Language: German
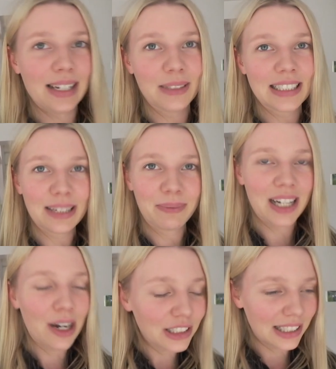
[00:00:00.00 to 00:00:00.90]
Ich habe jetzt gerade
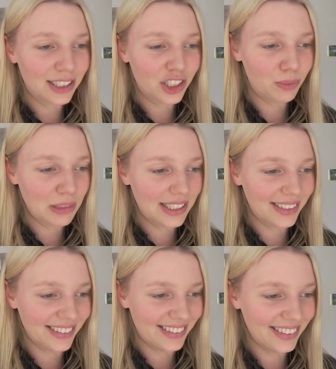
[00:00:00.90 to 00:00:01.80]
meinen Haushalt
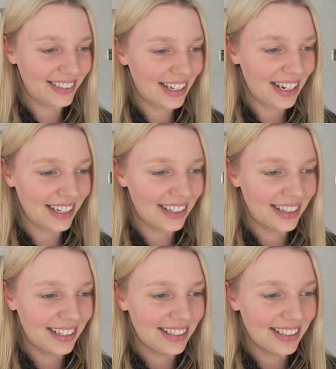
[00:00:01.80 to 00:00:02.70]
geschmissen. Ja.
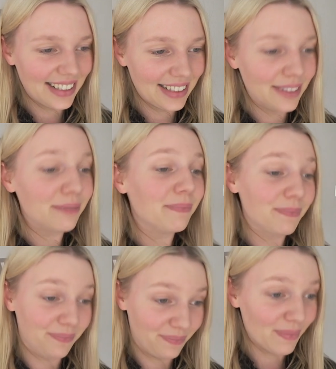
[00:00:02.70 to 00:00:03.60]

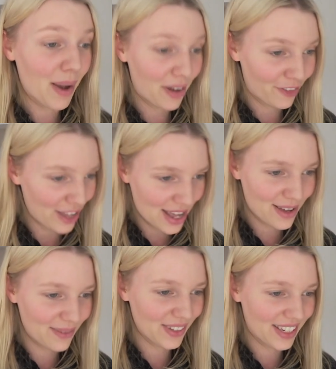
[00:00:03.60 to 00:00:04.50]
Mhm, aber
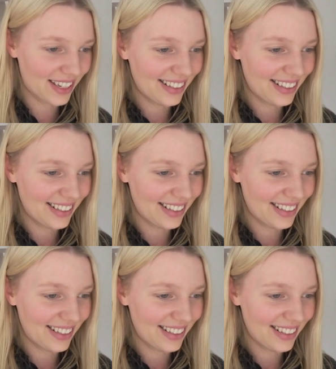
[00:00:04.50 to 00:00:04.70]
filmt.